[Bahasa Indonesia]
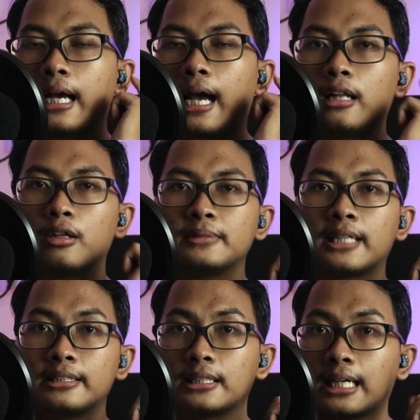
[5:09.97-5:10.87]
Kalau
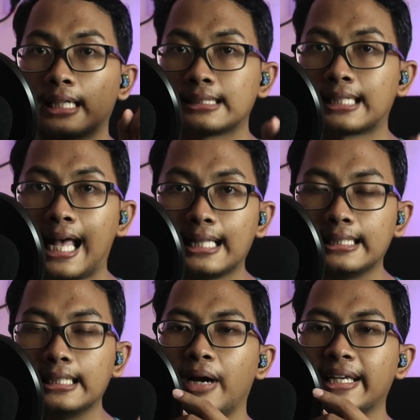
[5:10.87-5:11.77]
misalnya tekan
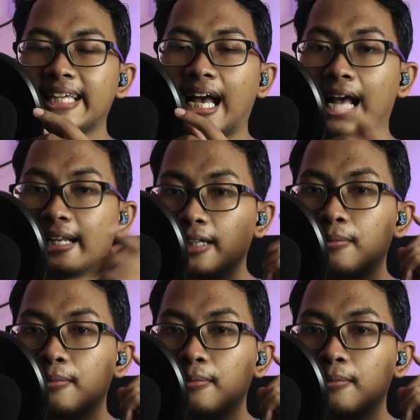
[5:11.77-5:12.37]
sekali, baik yang kanan